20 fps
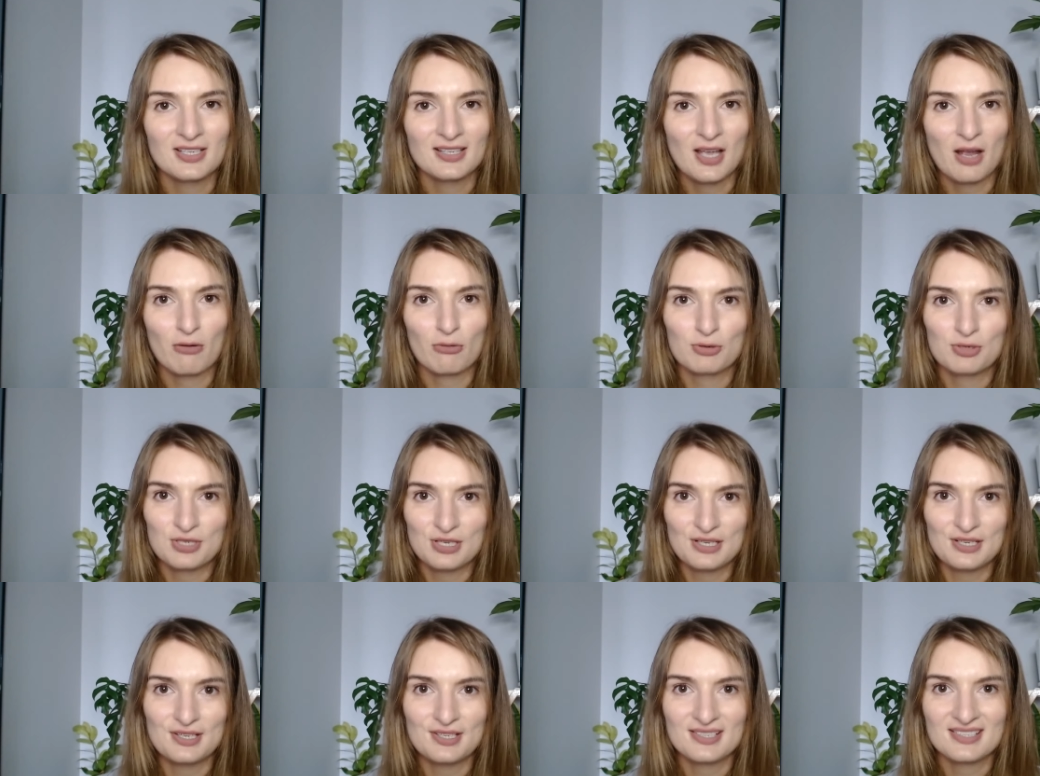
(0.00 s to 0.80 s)

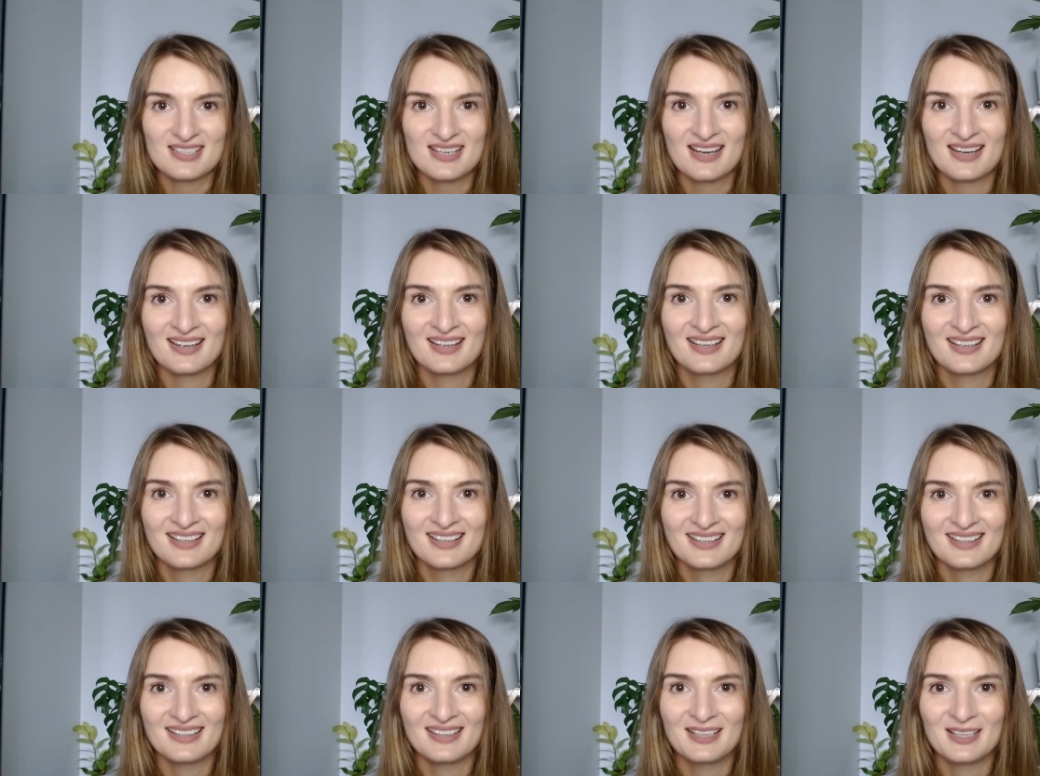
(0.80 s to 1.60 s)
nauczyliście
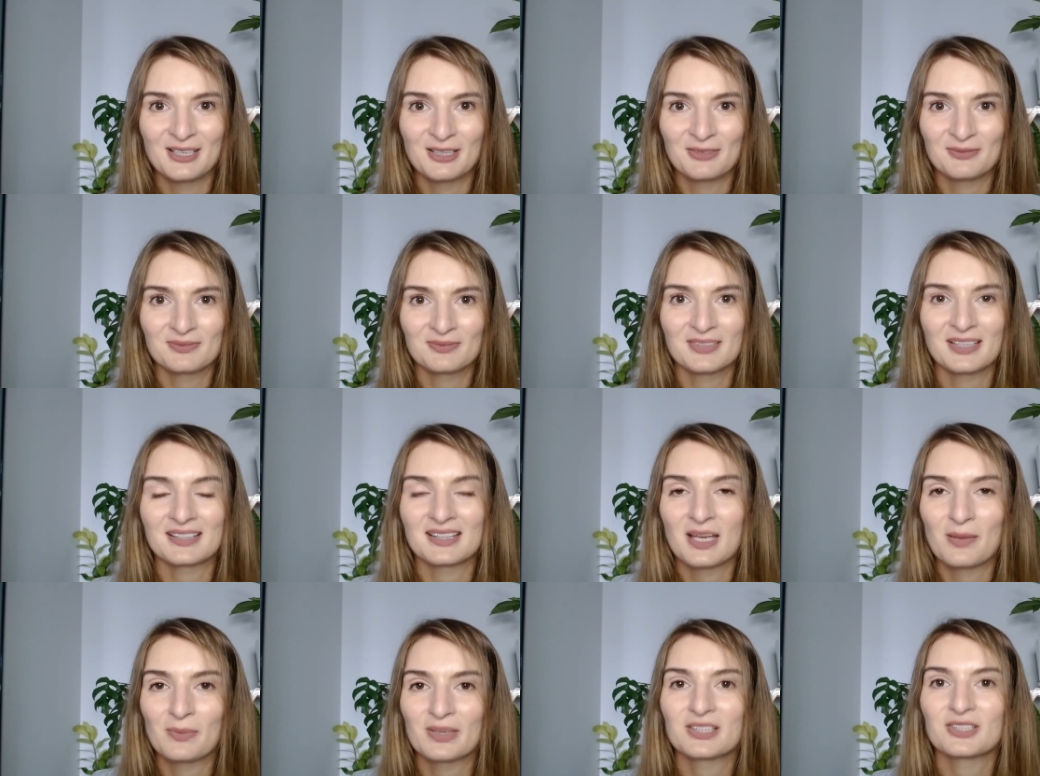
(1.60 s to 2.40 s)
na
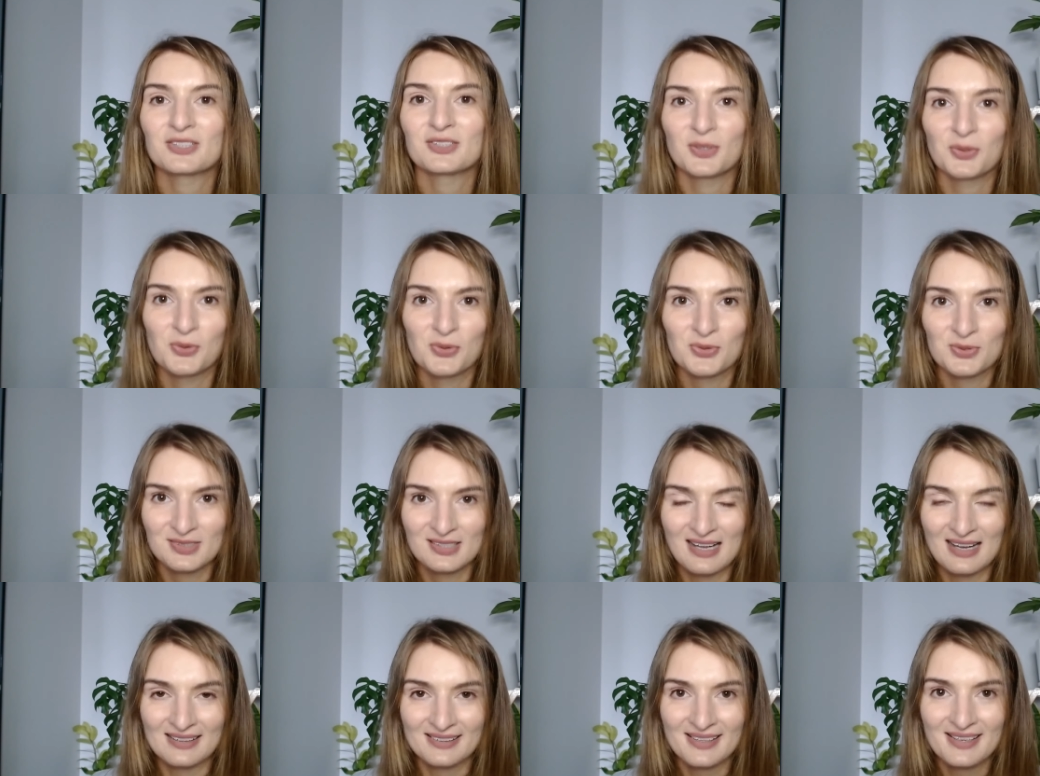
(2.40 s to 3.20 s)
temat szyku
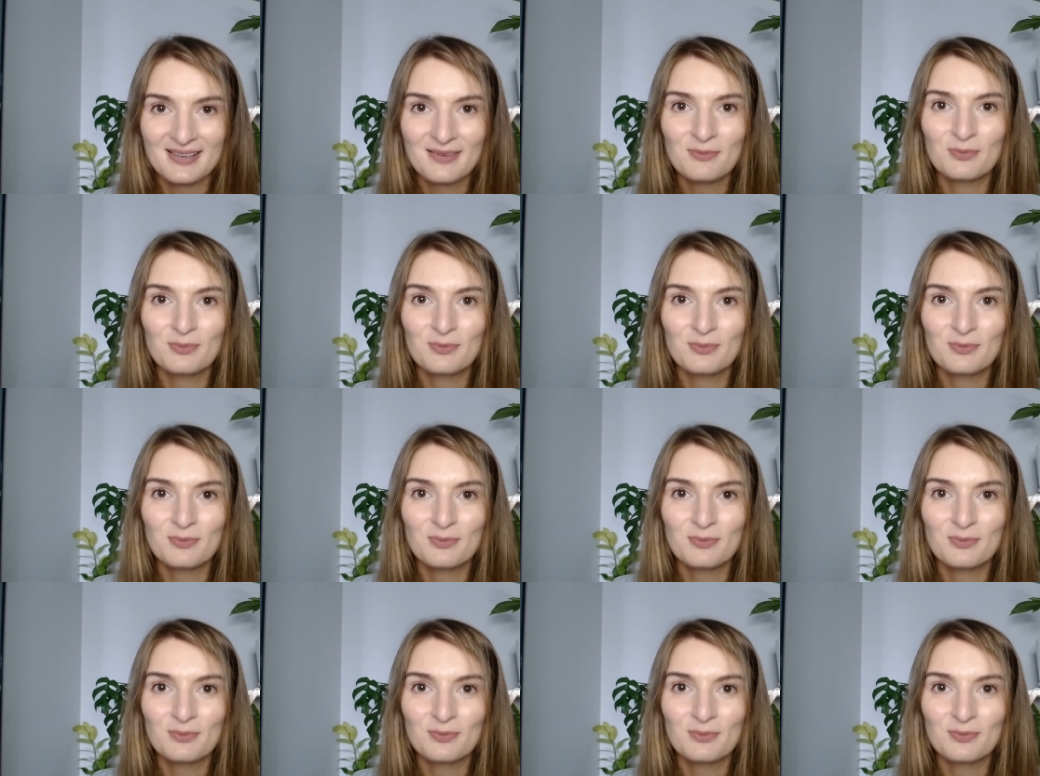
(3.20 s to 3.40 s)
zdania.